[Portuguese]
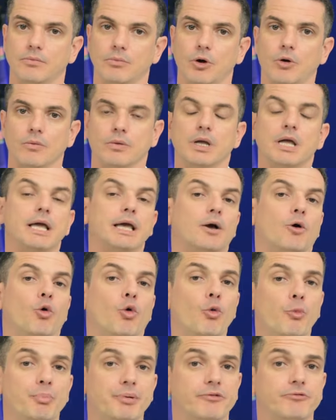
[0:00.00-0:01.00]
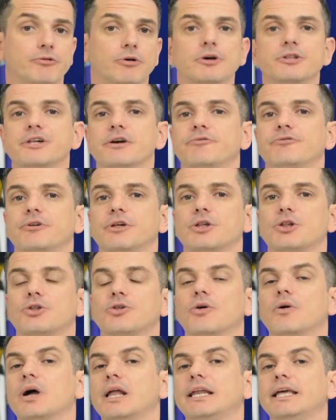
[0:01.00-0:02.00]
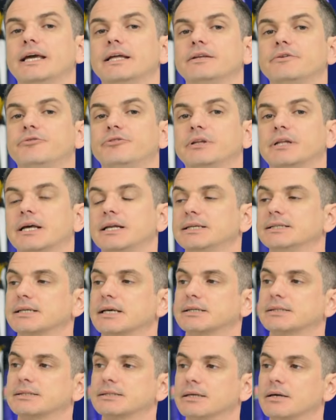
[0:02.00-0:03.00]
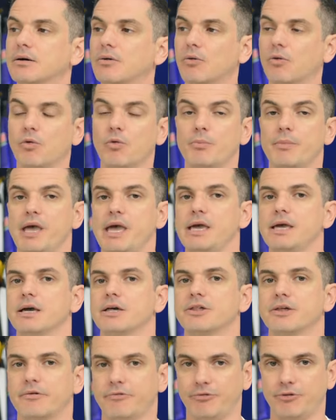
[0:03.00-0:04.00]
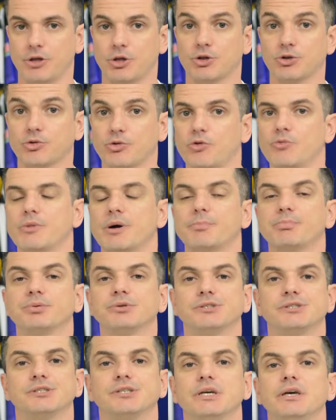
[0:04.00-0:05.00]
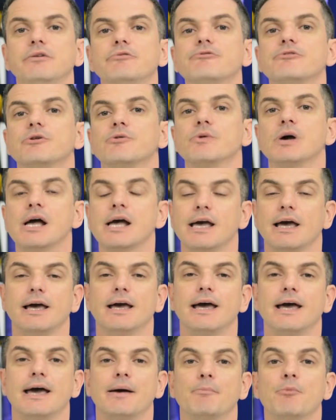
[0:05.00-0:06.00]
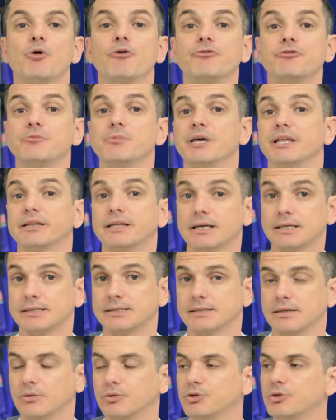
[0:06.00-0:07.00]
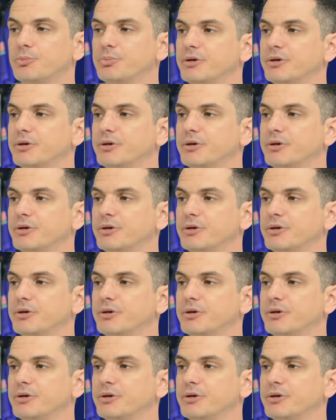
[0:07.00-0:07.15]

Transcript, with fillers: Bom, o pivô já fechou a linha de finalização, o meia já fechou uma possível é, movimentação do